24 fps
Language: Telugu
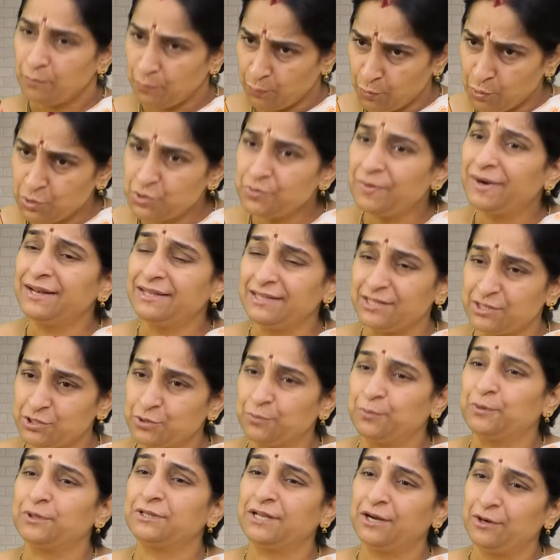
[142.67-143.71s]
బూచివాడు
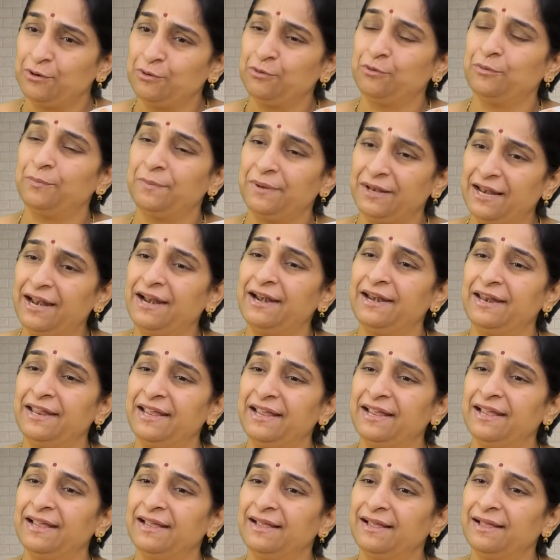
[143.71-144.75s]
తీసుకుపోతాడు
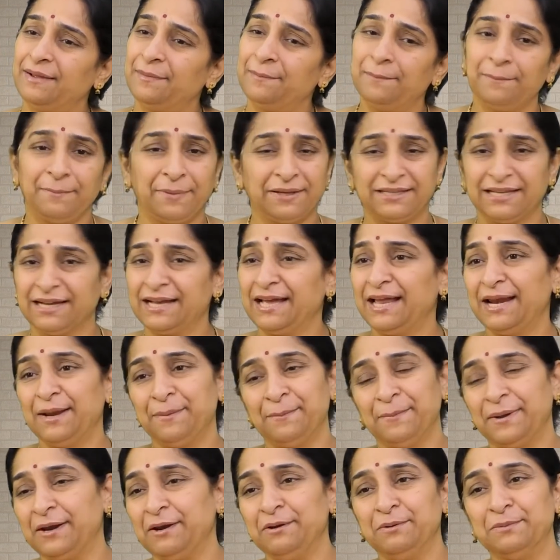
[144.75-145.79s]
పిల్లాడిని బతకగలం
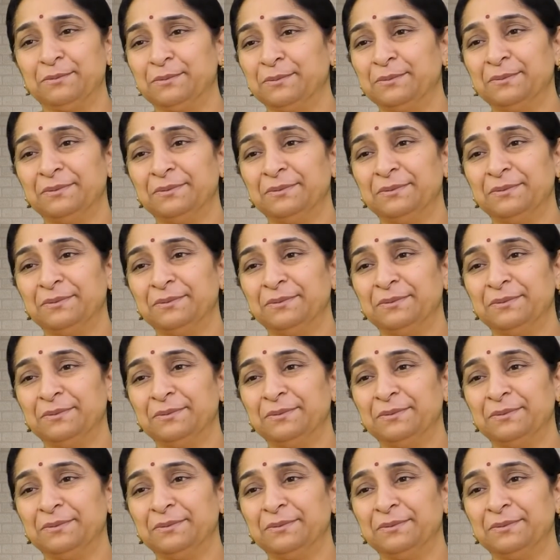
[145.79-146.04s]
మనం